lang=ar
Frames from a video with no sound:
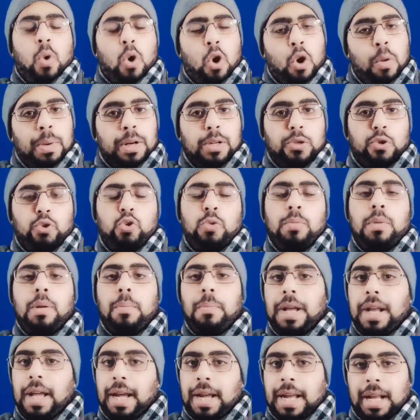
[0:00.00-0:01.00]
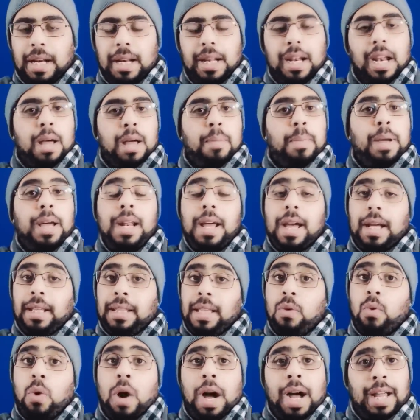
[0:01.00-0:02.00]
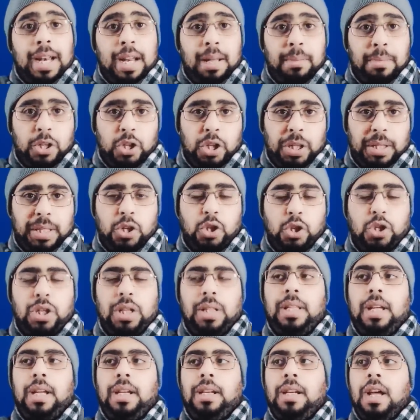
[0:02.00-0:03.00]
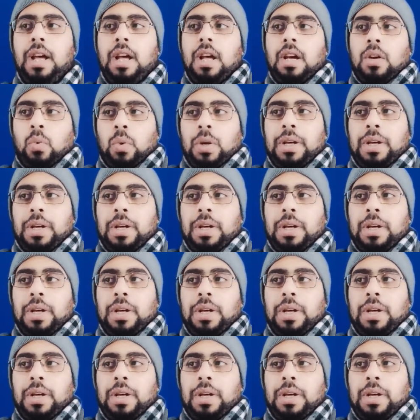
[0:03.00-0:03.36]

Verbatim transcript: وعمر السومة امبارح كان للأمانة أداؤه عالمي جدا جدا